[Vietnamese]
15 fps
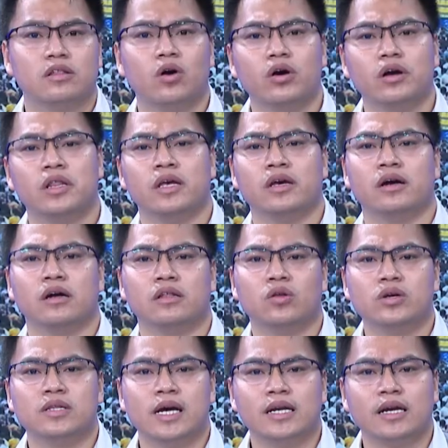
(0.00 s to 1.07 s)
Tôi thì
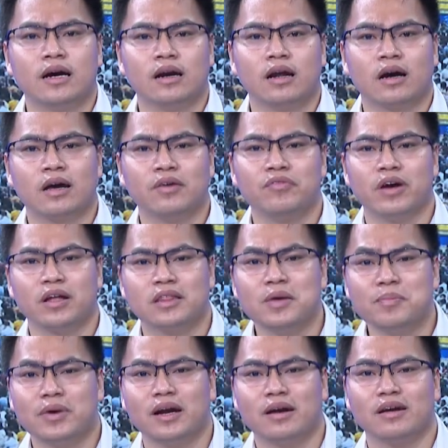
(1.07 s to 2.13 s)
tôi thấy rằng là cái việc
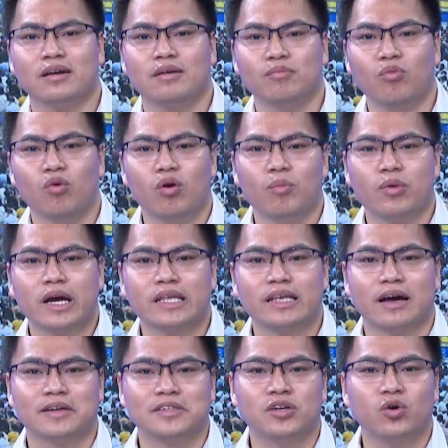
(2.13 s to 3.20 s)
tiếp cận mua một cái
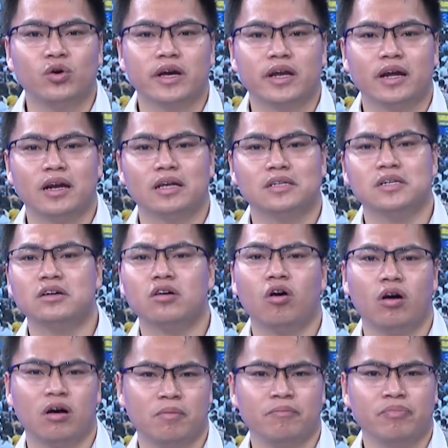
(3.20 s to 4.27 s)
nhà xã hội hiện nay là rất
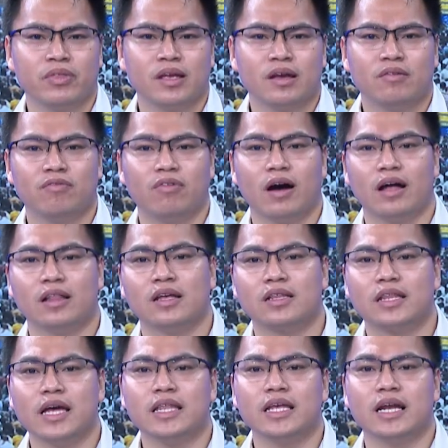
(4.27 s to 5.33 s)
khó, và
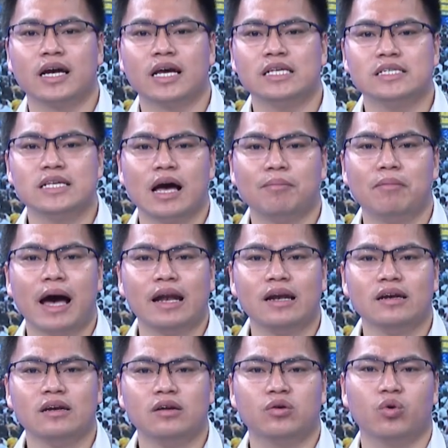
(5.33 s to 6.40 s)
thực tế thì là cái giá
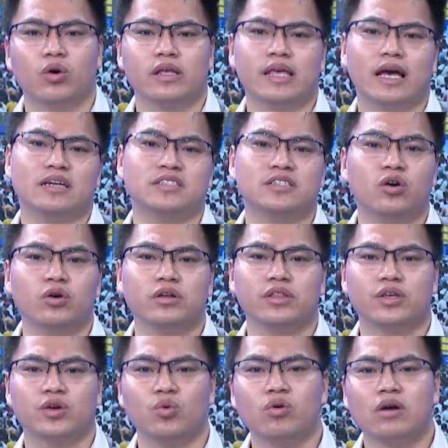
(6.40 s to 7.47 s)
bán của nhà xã hội
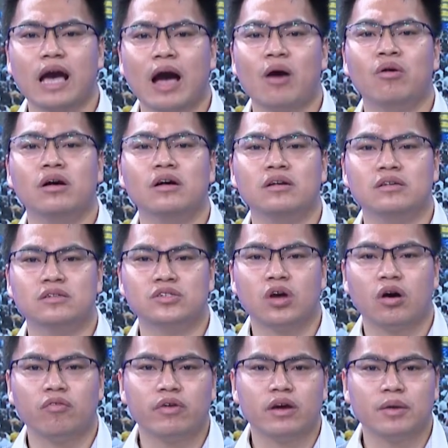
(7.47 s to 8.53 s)
cũng cao hơn
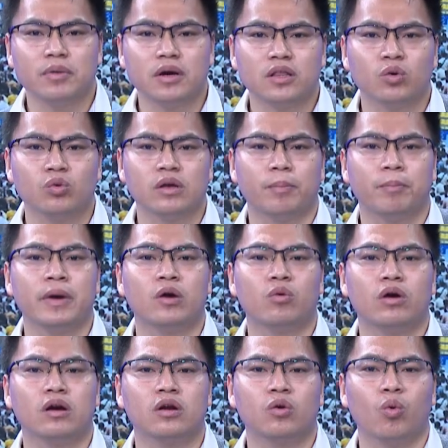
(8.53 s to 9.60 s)
so với cái mức thu nhập bình
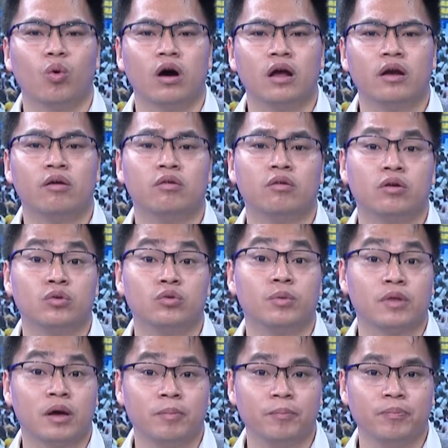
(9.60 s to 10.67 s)
quân của người lao động có thu
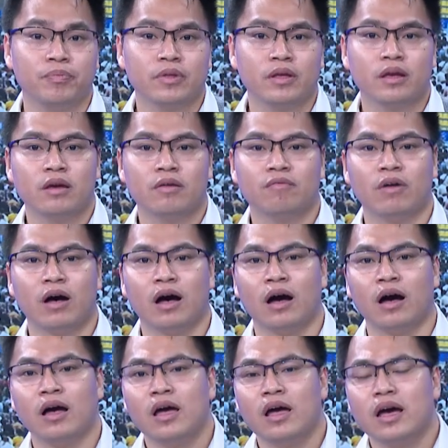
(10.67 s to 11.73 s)
nhập thấp,
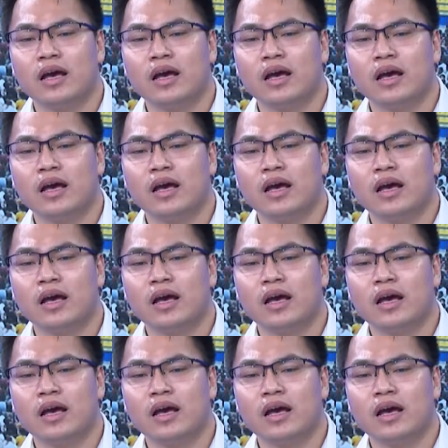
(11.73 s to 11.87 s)
và